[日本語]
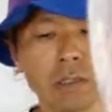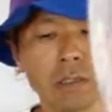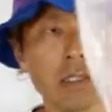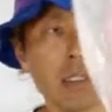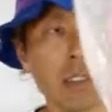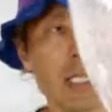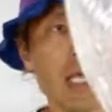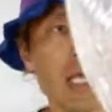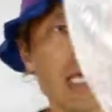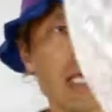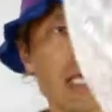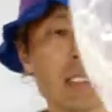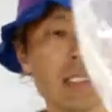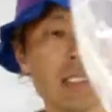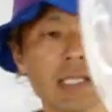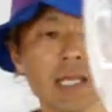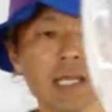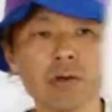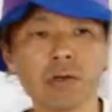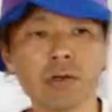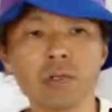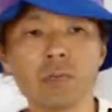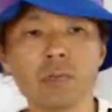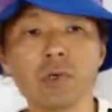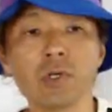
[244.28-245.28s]
そして
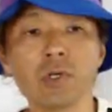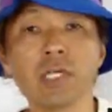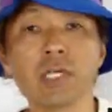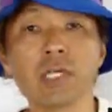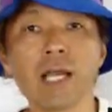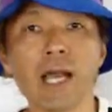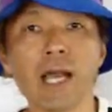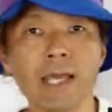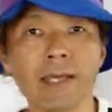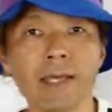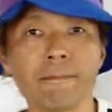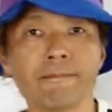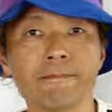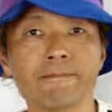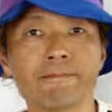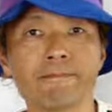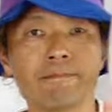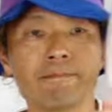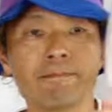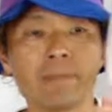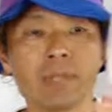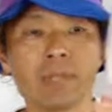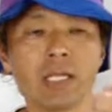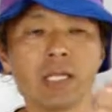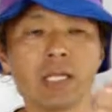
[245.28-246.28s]
最後にもう一回
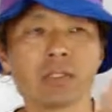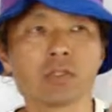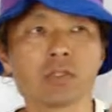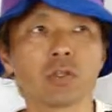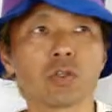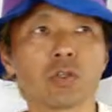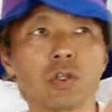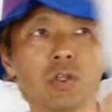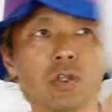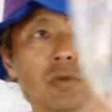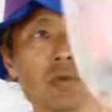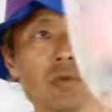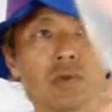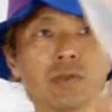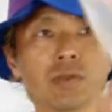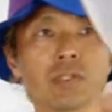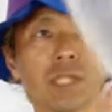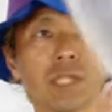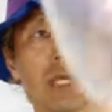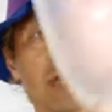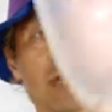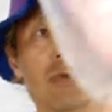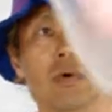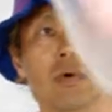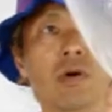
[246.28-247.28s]
外の風
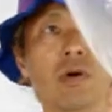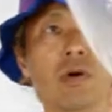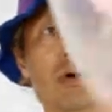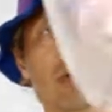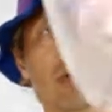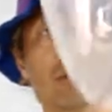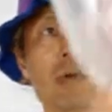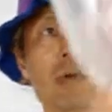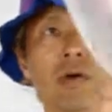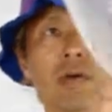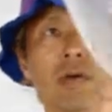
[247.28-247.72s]
船を回す